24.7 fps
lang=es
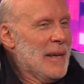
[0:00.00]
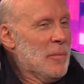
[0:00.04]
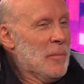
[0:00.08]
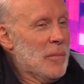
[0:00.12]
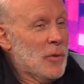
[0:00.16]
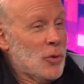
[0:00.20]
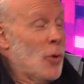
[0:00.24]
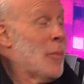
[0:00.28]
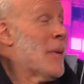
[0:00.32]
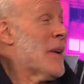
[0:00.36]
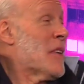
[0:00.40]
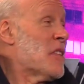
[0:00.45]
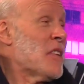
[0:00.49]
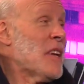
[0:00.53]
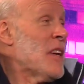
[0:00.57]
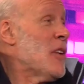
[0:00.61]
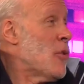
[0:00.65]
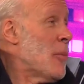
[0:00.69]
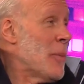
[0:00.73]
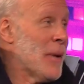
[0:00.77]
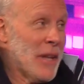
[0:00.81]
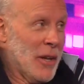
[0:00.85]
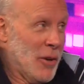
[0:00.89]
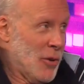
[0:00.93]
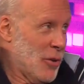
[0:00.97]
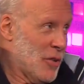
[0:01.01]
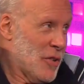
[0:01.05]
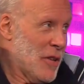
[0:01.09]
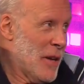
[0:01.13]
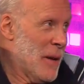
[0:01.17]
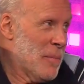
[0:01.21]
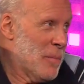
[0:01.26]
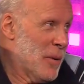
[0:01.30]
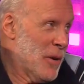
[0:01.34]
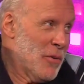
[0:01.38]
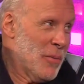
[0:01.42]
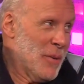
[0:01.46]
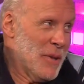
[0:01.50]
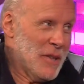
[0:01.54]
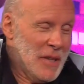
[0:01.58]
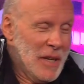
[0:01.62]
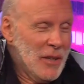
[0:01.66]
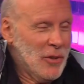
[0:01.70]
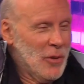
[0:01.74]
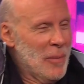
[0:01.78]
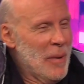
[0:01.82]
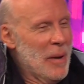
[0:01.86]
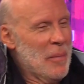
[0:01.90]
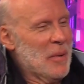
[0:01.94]
Tomasino me dijo siempre, no me decía
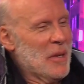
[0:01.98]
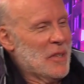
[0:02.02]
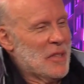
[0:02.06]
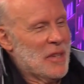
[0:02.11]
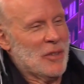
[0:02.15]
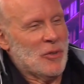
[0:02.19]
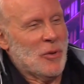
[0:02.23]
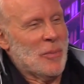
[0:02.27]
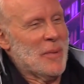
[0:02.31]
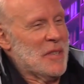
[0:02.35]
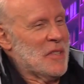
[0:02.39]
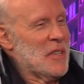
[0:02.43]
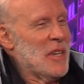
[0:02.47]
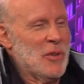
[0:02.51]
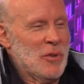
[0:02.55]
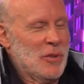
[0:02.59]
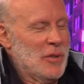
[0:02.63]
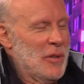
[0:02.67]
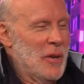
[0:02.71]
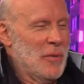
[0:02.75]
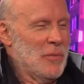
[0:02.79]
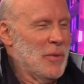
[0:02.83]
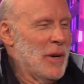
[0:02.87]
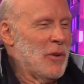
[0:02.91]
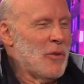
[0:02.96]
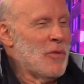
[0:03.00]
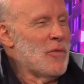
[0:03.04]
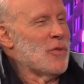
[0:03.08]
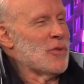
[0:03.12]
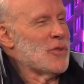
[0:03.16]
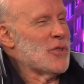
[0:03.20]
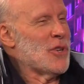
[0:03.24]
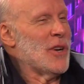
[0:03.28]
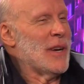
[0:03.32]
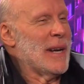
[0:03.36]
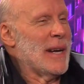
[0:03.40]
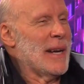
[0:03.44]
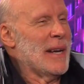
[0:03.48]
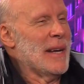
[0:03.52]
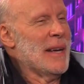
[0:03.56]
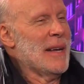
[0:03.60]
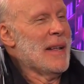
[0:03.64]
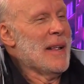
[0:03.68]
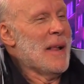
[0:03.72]
Tomás, me decía Tomasino, una confusión ahí.